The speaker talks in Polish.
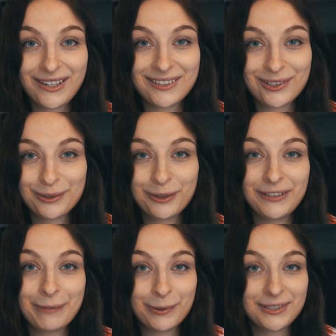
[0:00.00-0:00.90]
jest
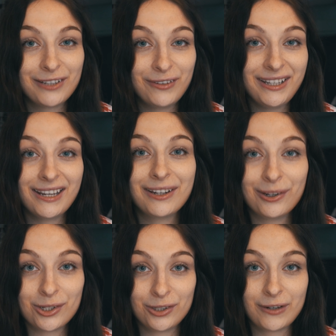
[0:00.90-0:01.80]
dosłownie postawienie
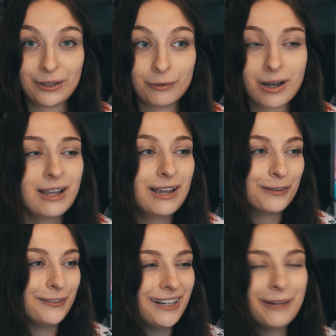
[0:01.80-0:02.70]
jakiegoś światła
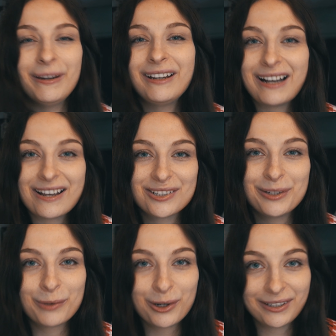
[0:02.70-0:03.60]
w najlepiej
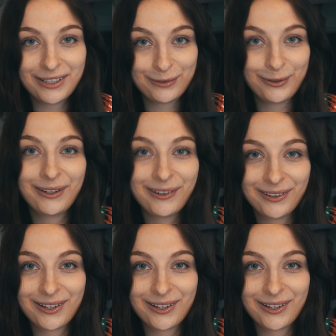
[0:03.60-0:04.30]
każdym oknie swojego